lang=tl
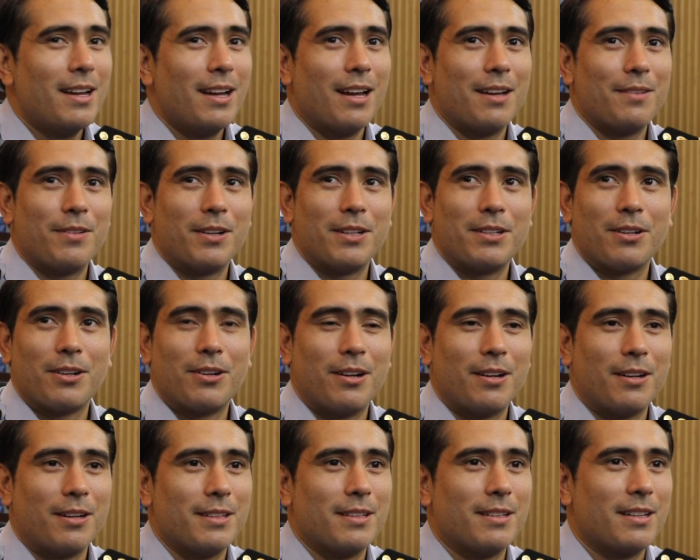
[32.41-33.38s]
I've
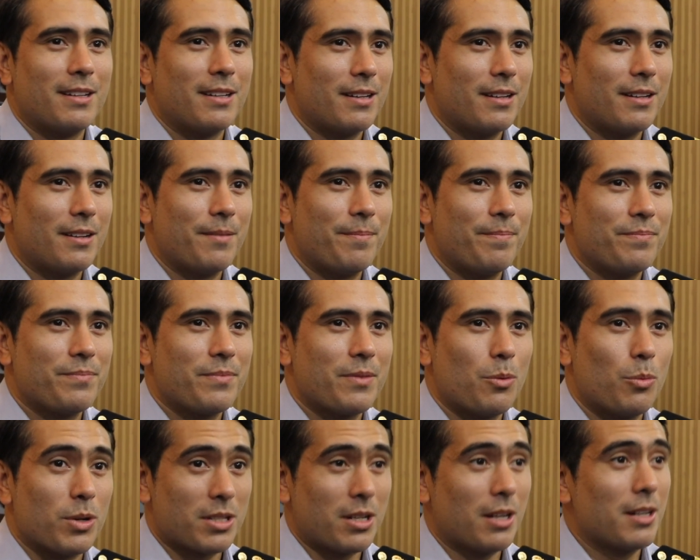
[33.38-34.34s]
undergone uh,
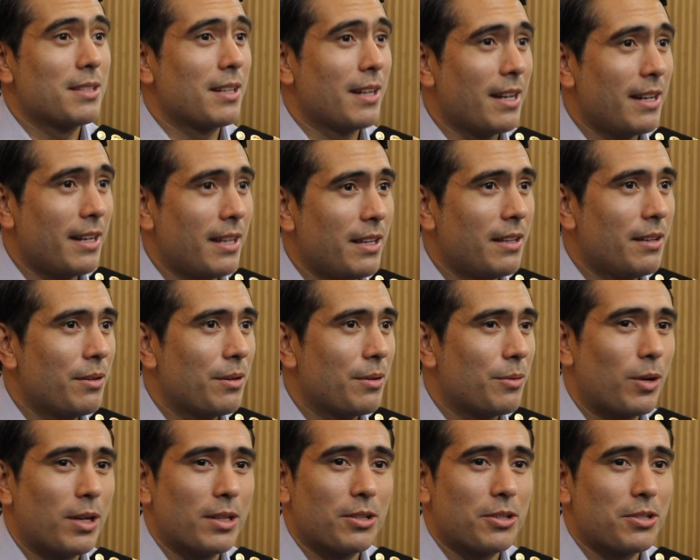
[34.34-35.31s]
WASAR training,
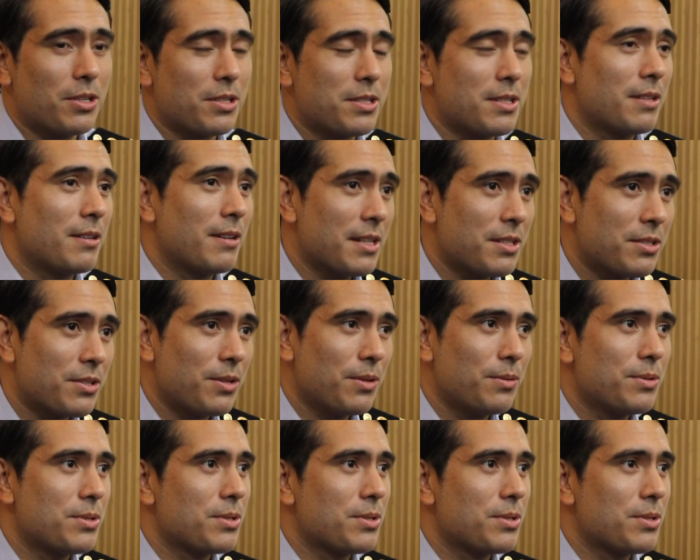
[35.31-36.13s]
water Shirts and rescue.